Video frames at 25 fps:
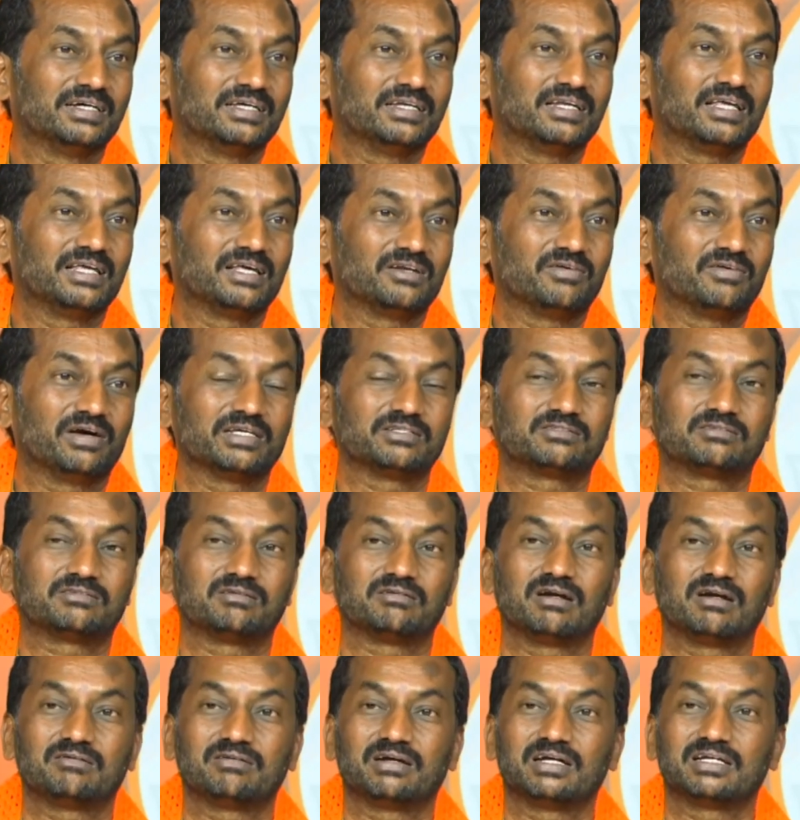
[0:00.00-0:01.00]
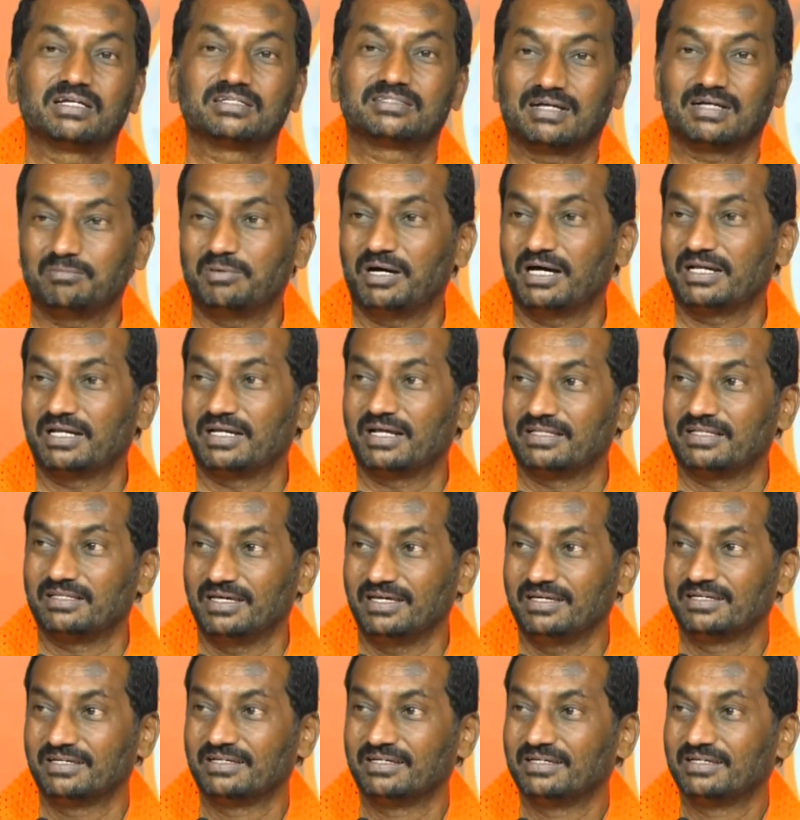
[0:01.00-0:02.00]
నిర్వహిస్తున్నటువంటి సభ అనేది
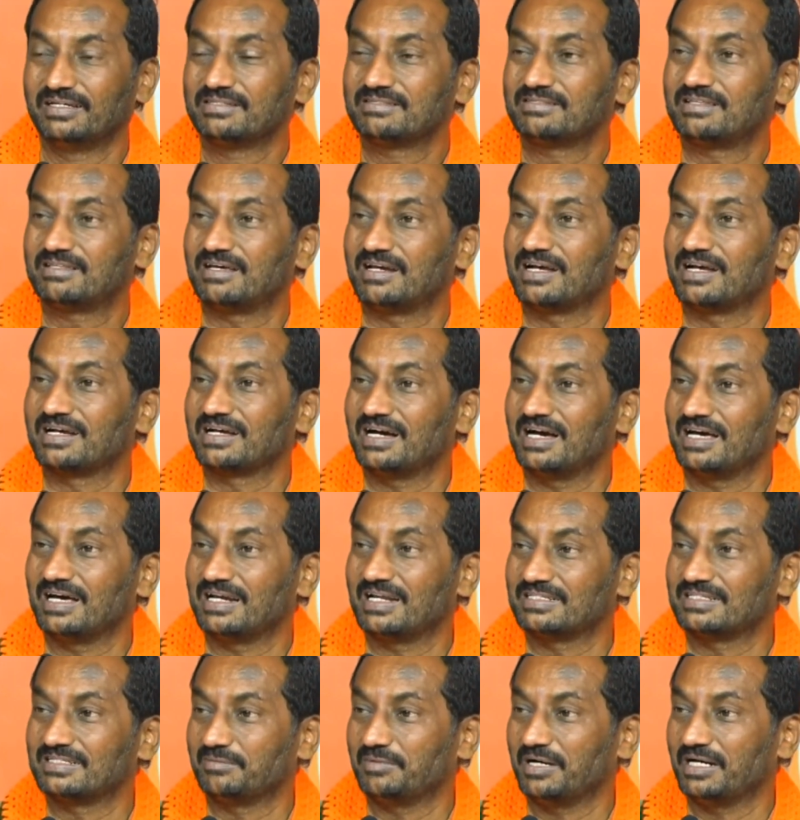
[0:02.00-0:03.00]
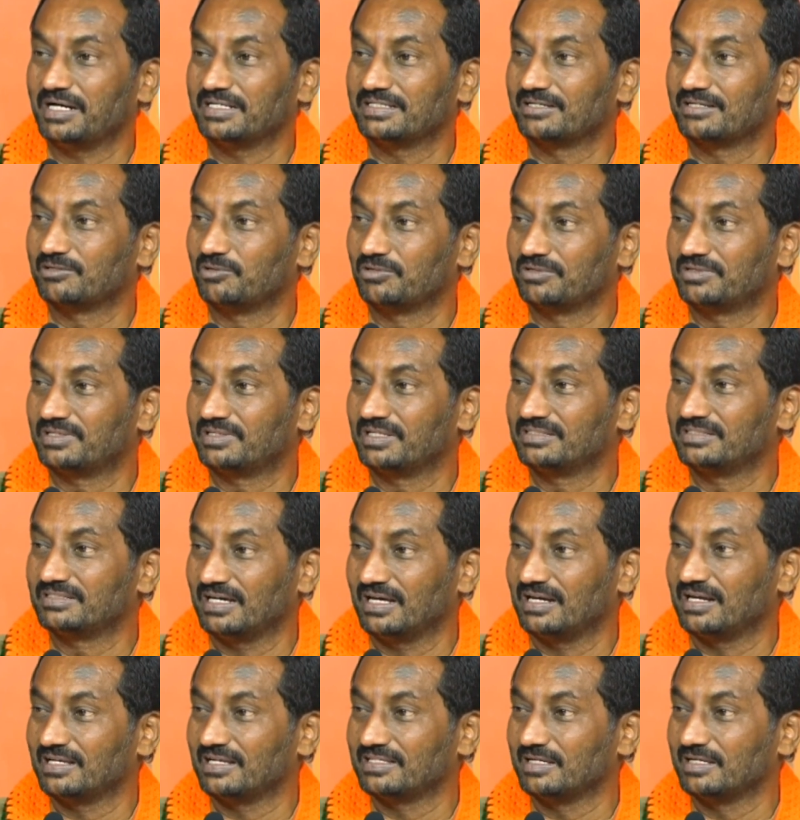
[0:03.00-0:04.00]
తెలంగాణ సమాజం
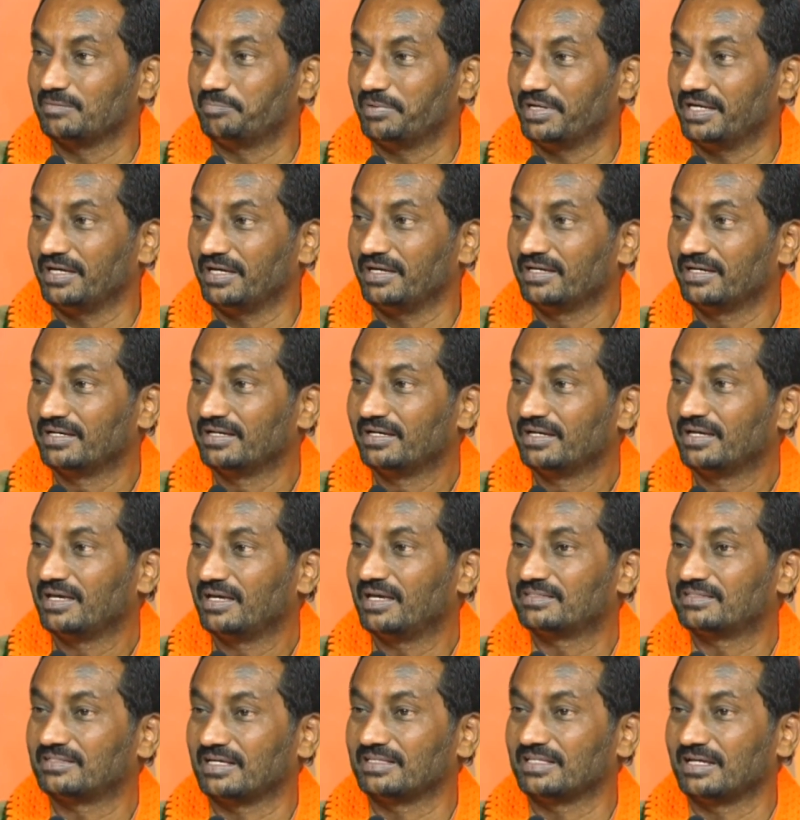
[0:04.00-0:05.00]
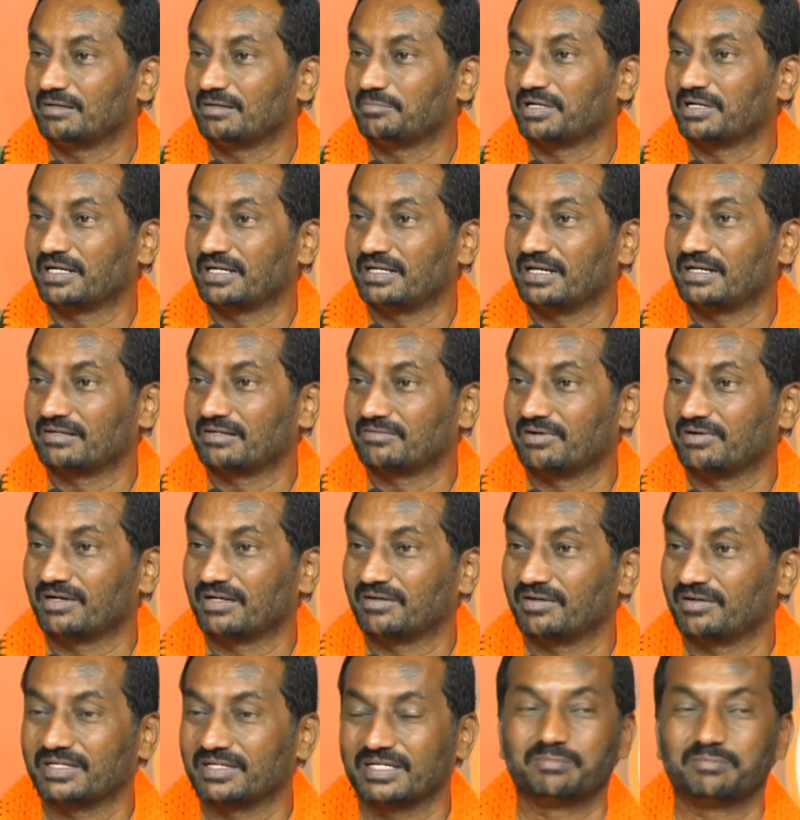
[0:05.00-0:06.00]
గుర్తించాలని చెప్పి ఈ సందర్భంగా నేను
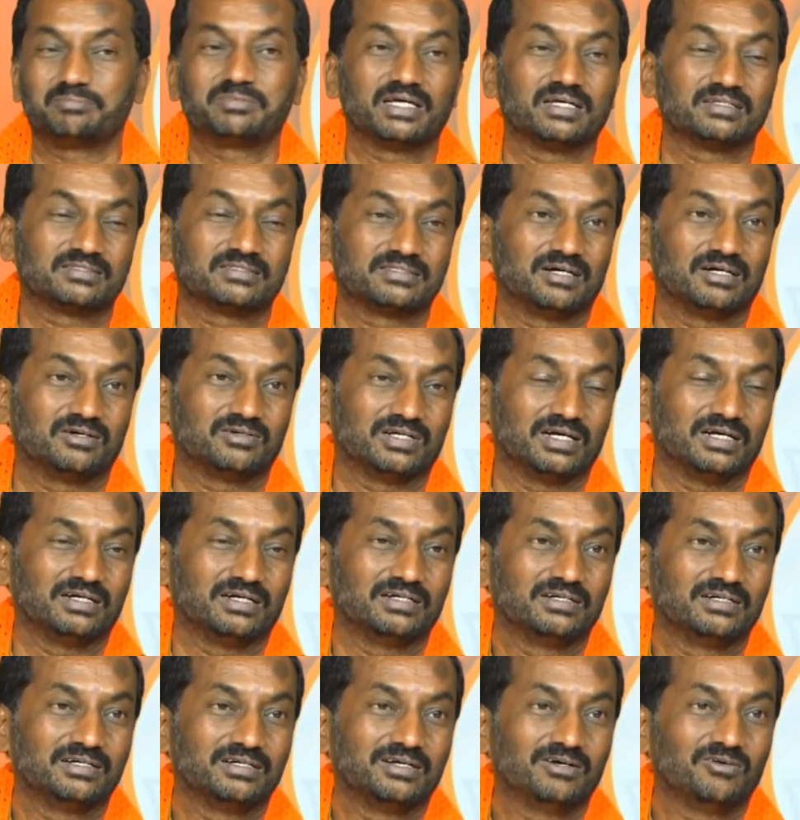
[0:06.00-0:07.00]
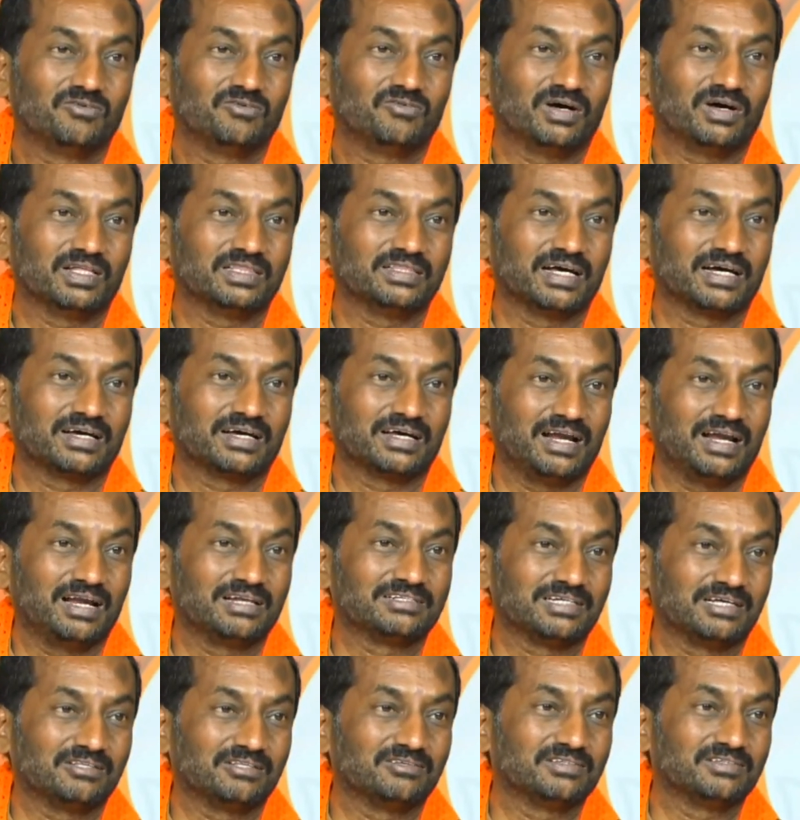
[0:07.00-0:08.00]
వారికి విజ్ఞప్తి చేస్తా ఉన్నా వంద ఎకరాలు
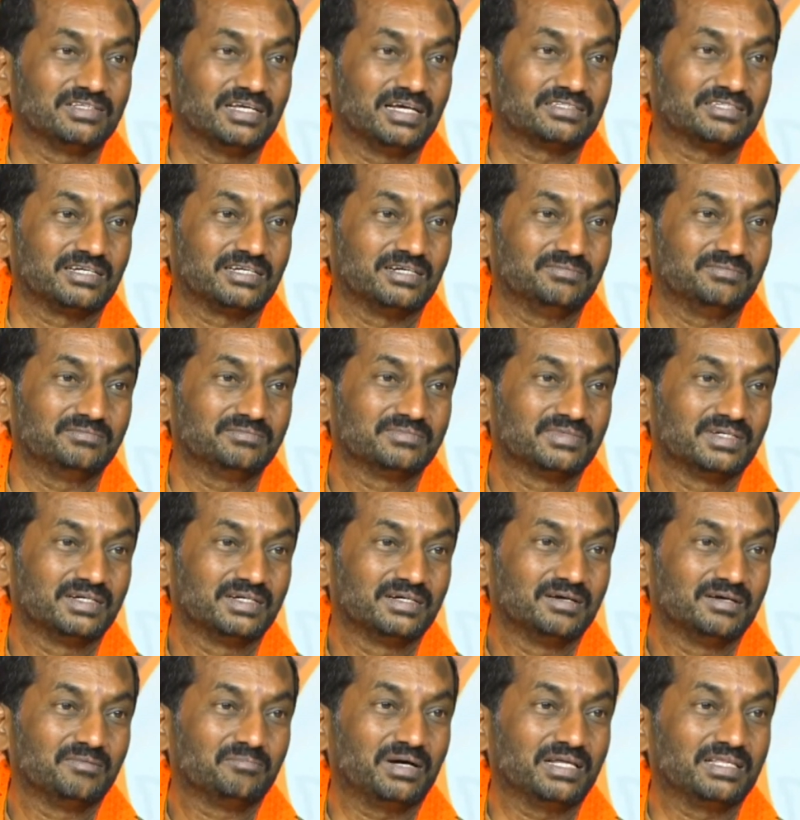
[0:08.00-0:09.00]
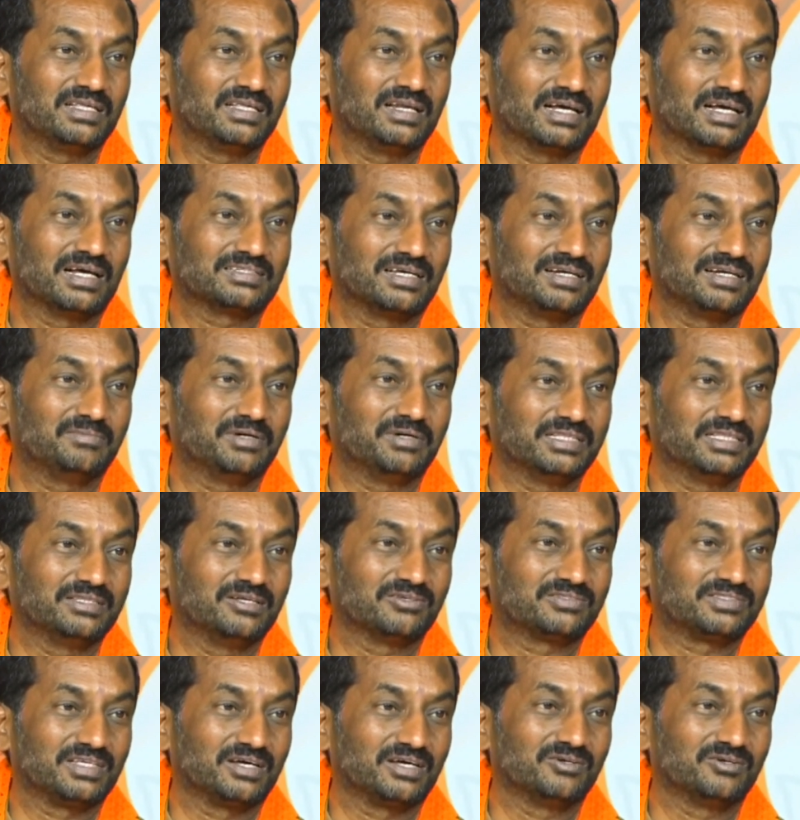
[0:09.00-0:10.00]
చదువు చేసినాం పది లక్షల మంది
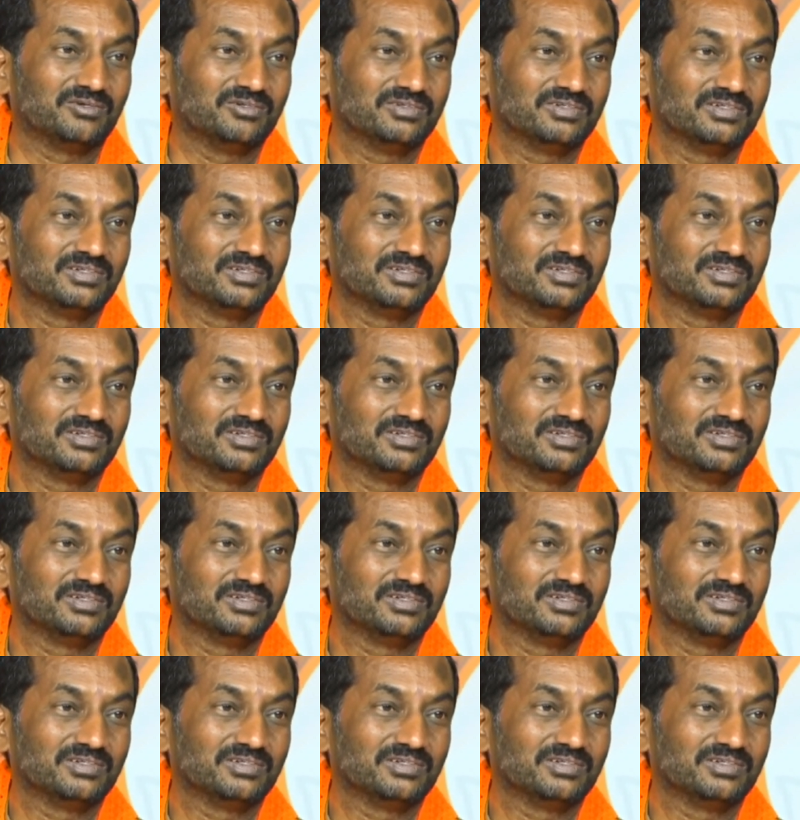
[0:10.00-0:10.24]
వస్తారు